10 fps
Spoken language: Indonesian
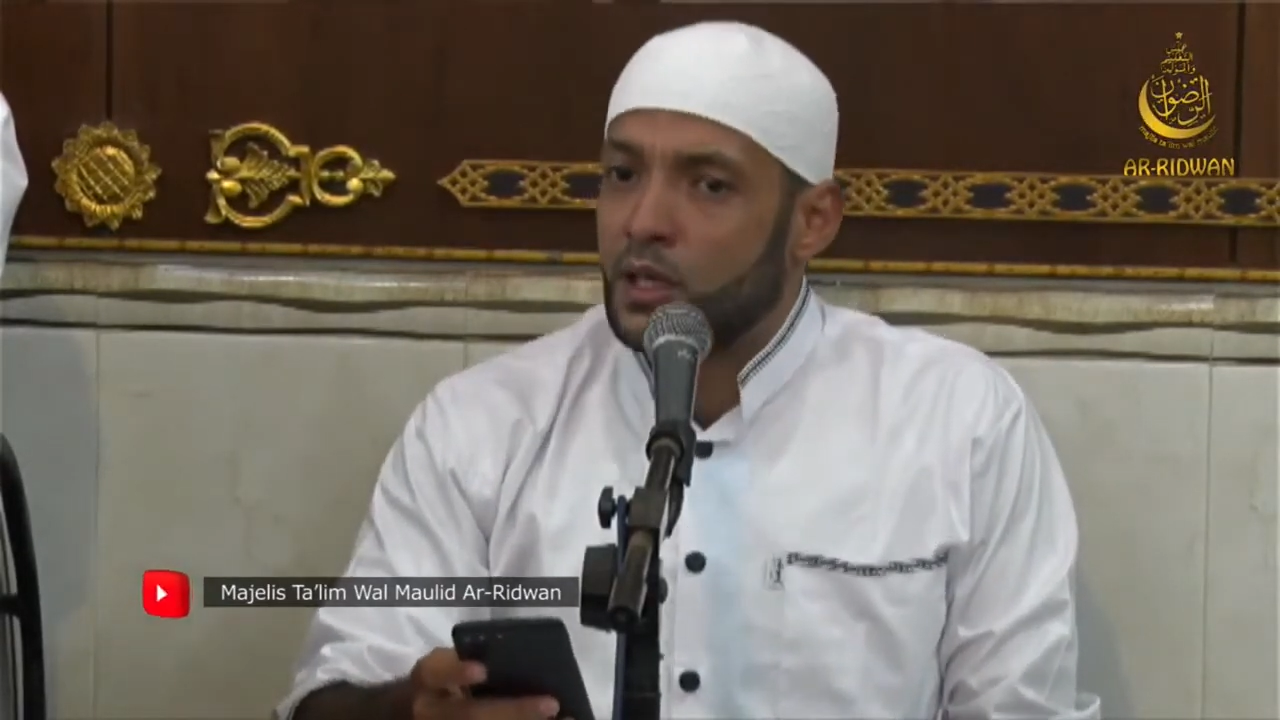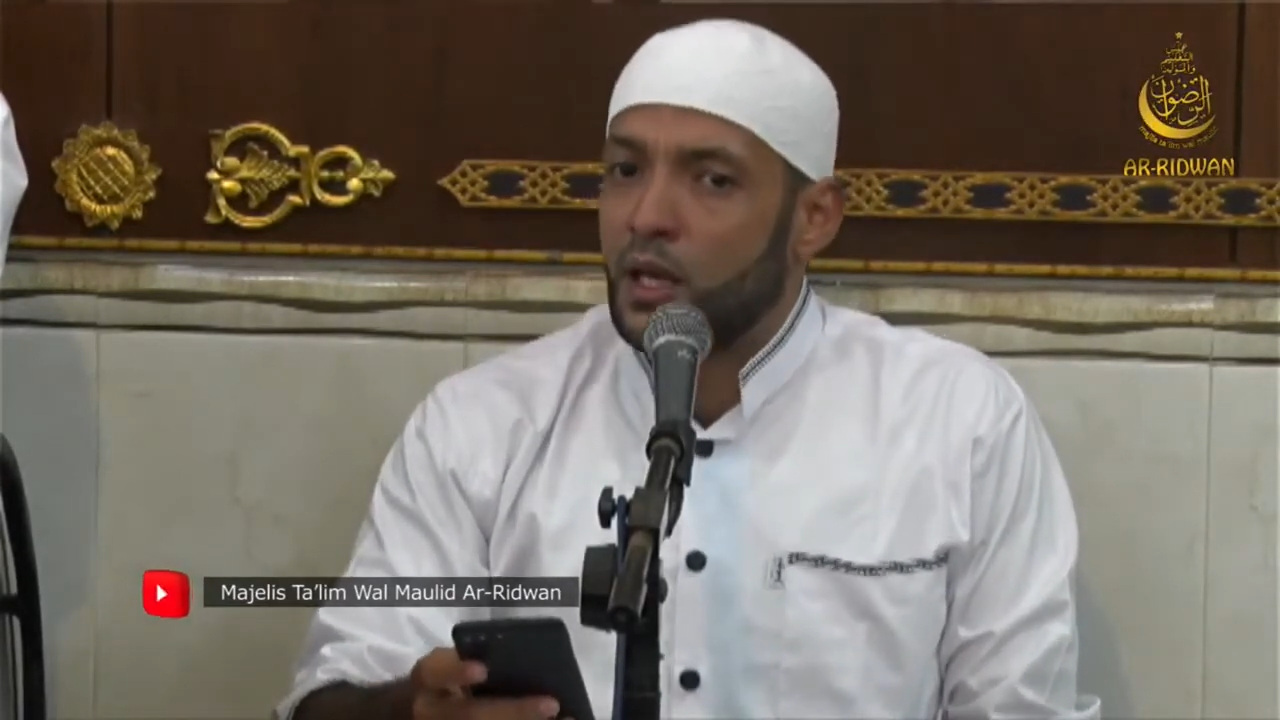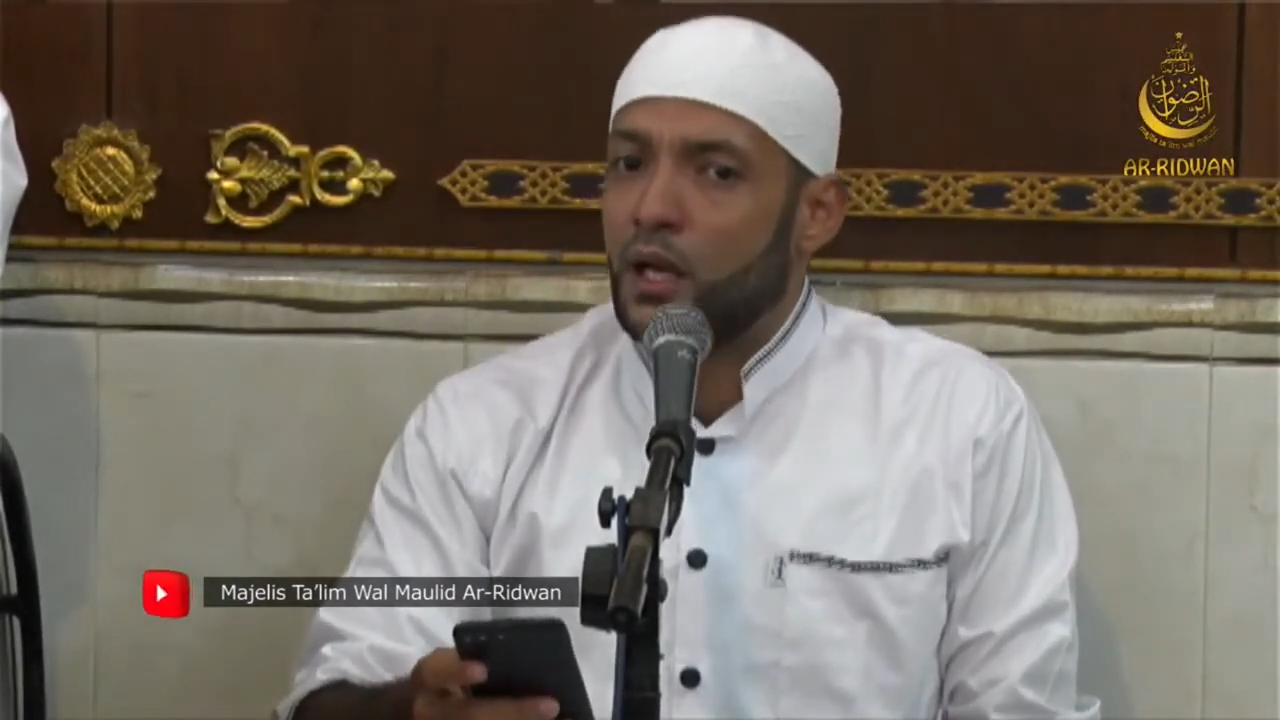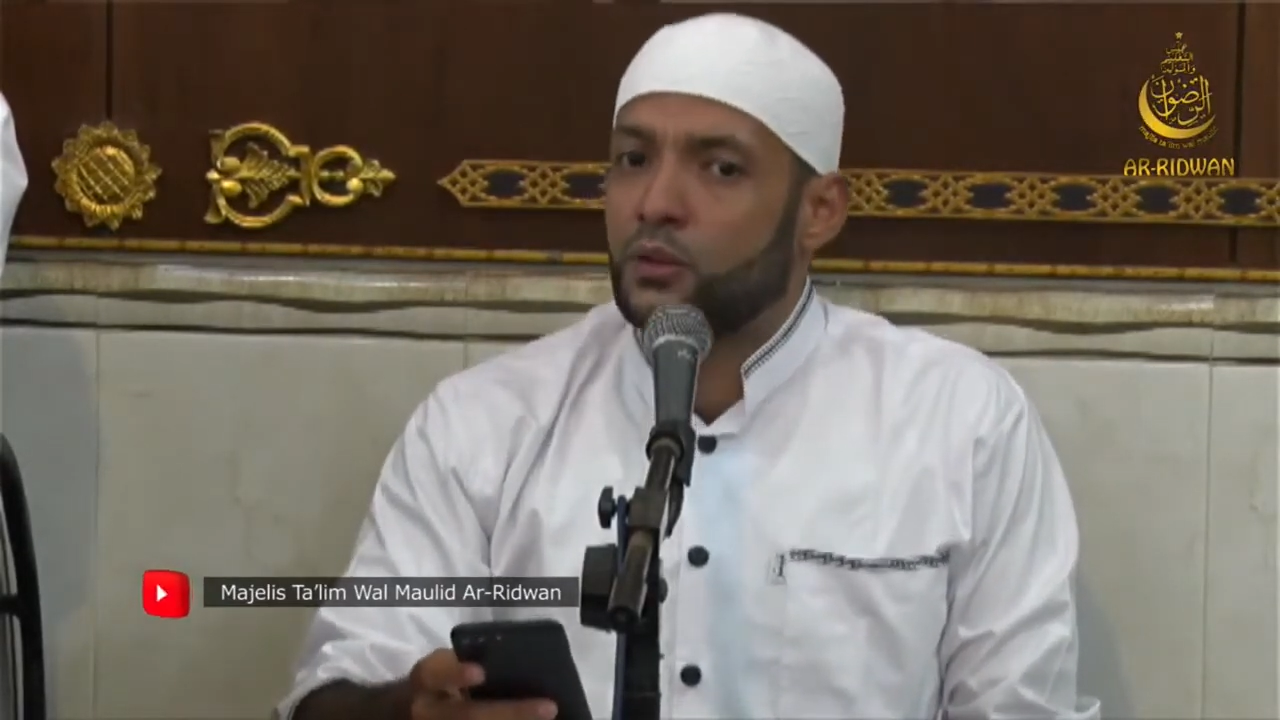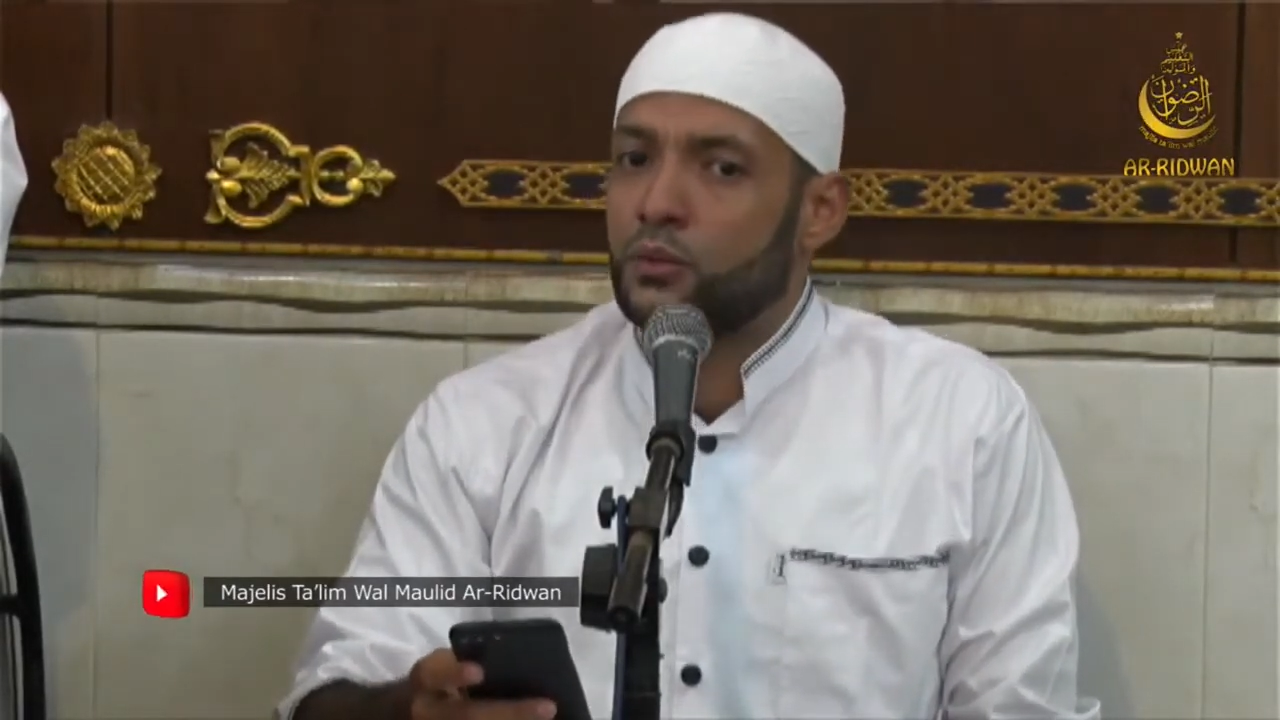
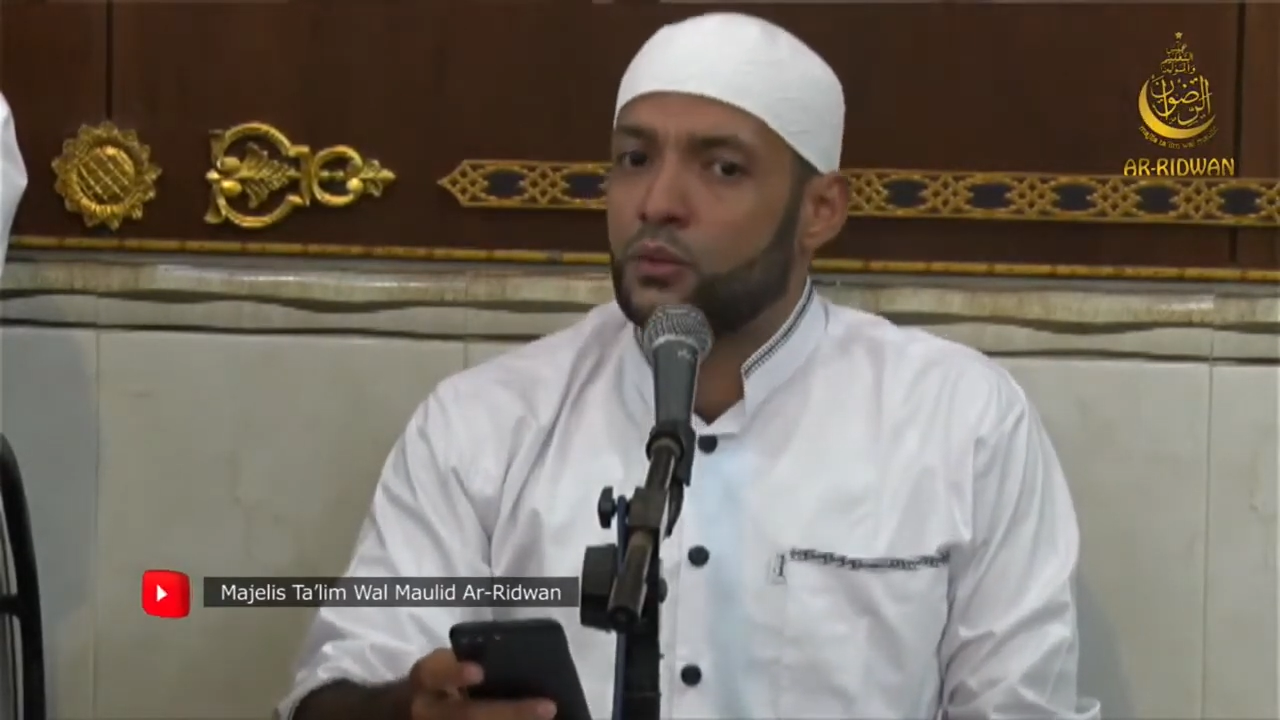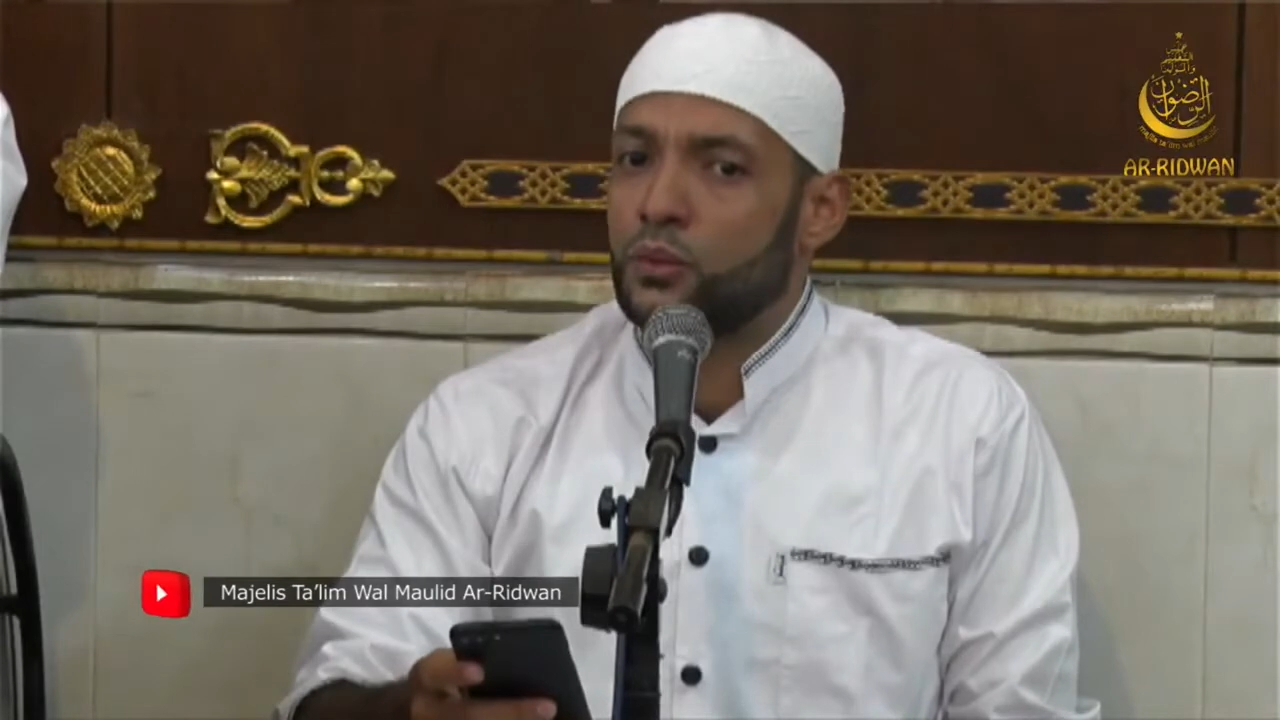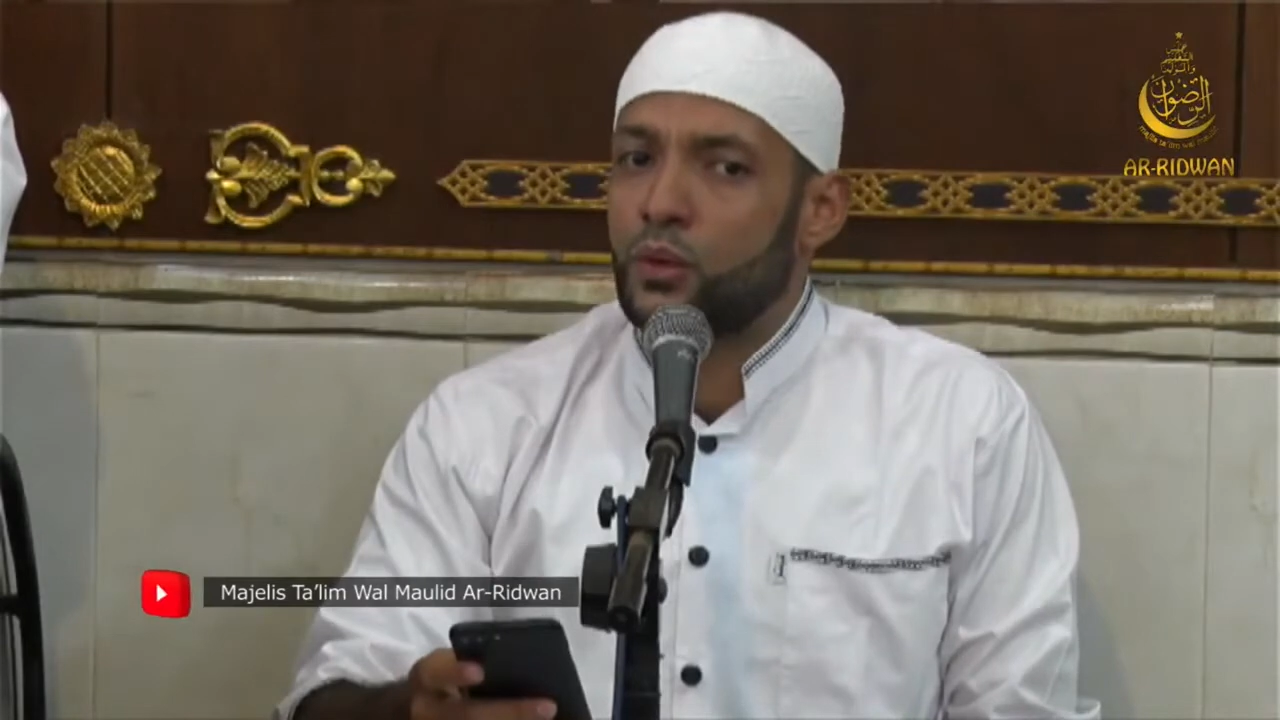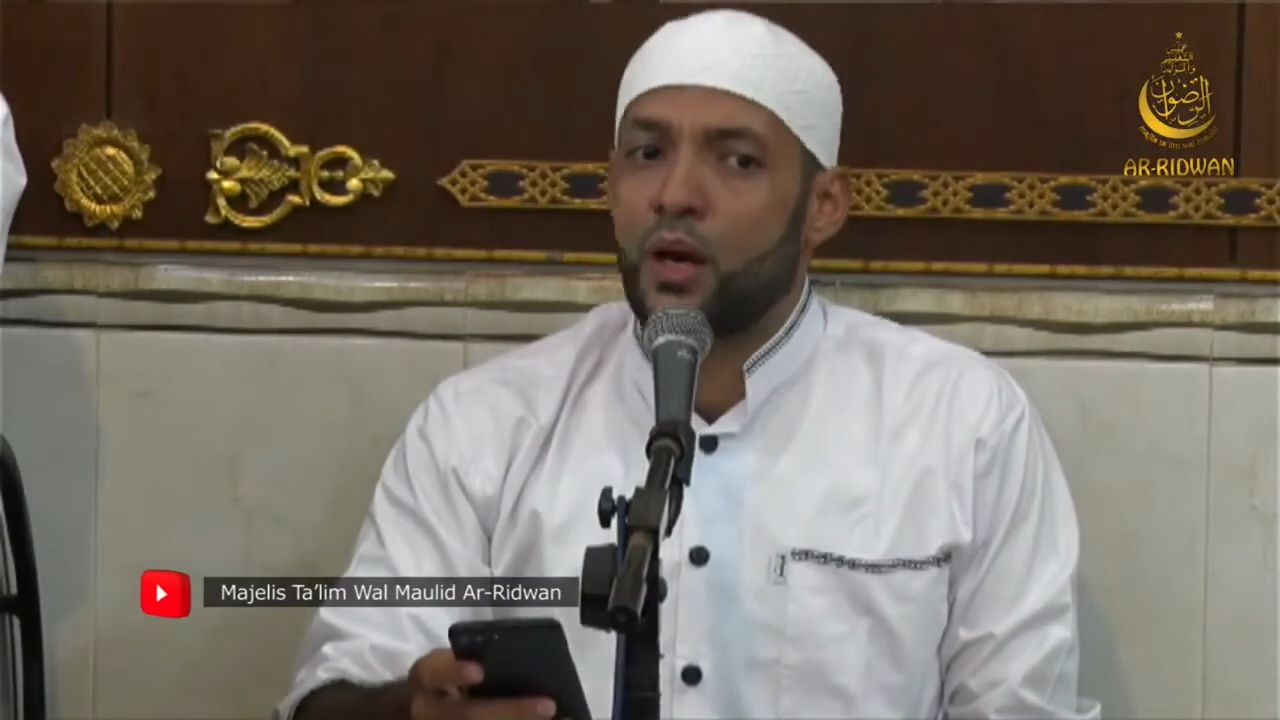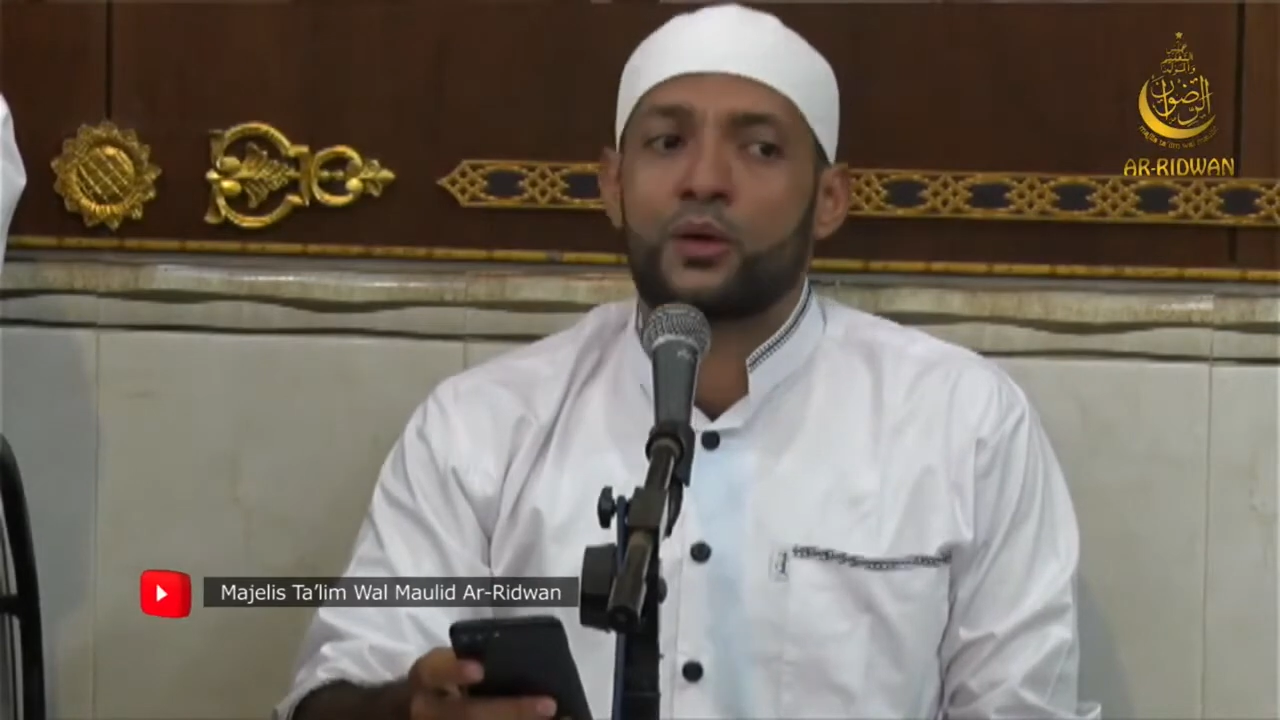selalu